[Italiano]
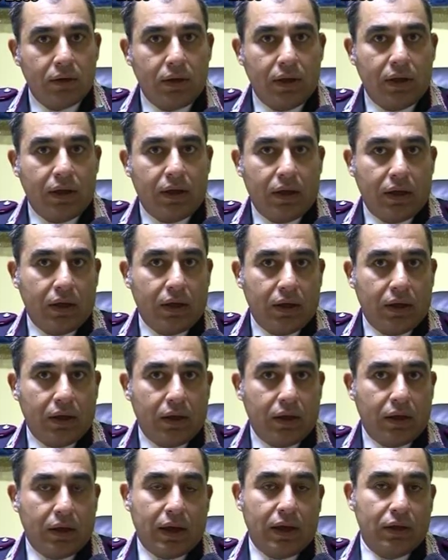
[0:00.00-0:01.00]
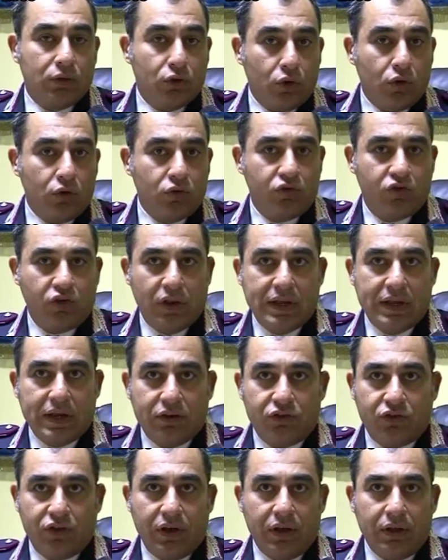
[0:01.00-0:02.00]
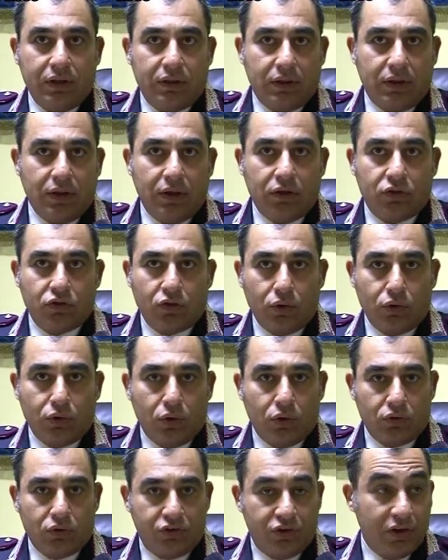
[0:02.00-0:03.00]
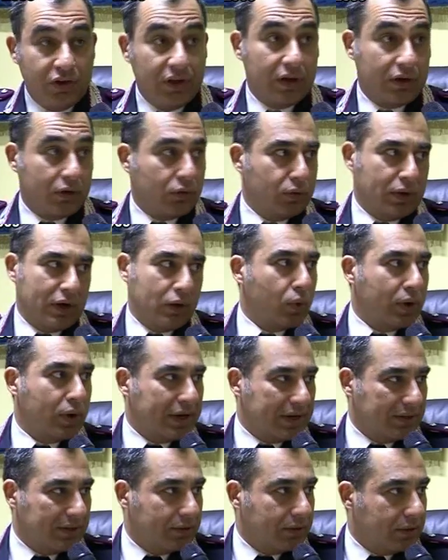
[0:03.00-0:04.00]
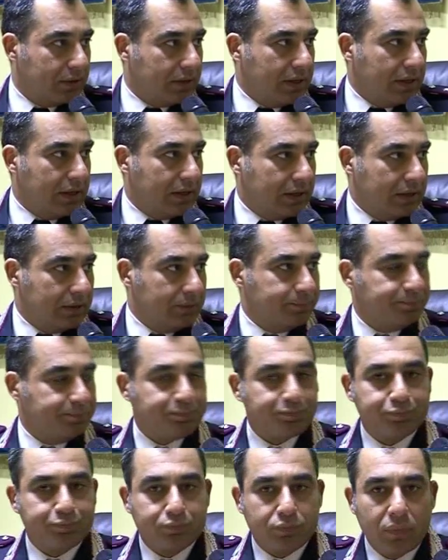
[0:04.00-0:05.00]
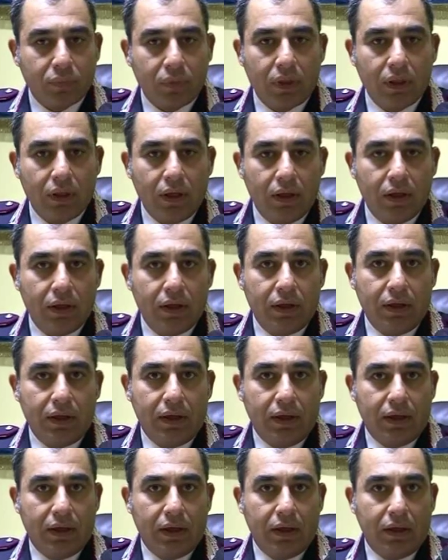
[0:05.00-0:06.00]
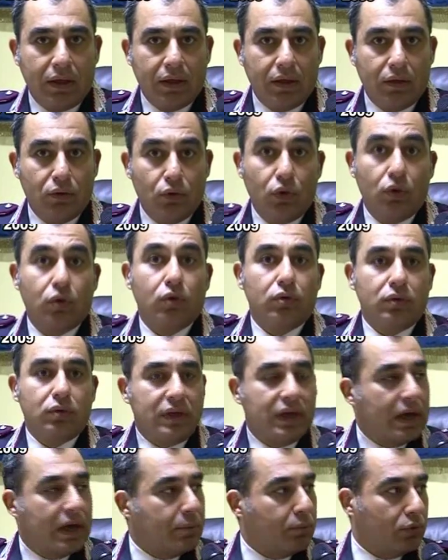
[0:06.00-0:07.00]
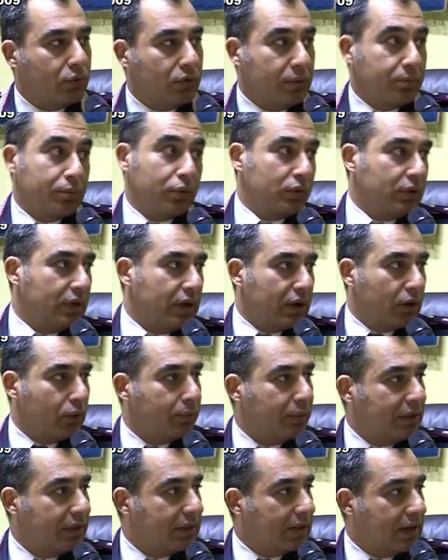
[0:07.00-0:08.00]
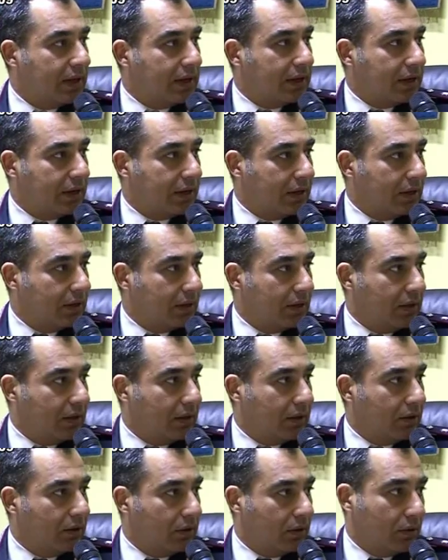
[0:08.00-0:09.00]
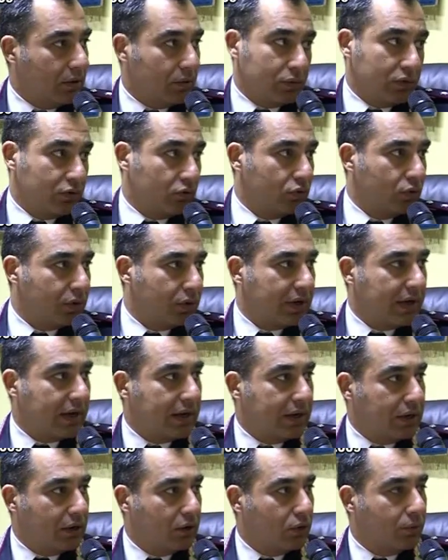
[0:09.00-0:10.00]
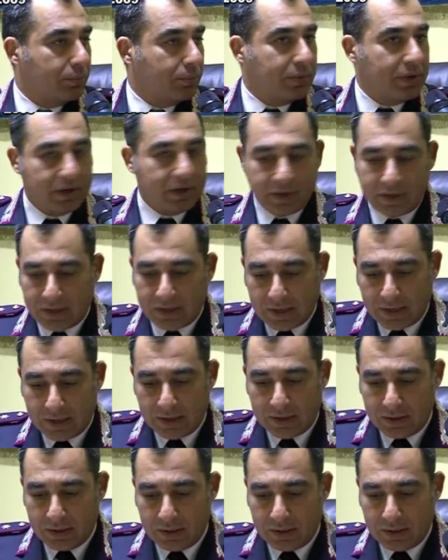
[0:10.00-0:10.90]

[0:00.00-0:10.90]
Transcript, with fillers: E ad oggi gli agenti sono circa una quarantina e noi contiamo di poter aumentare eh, questo organico perché...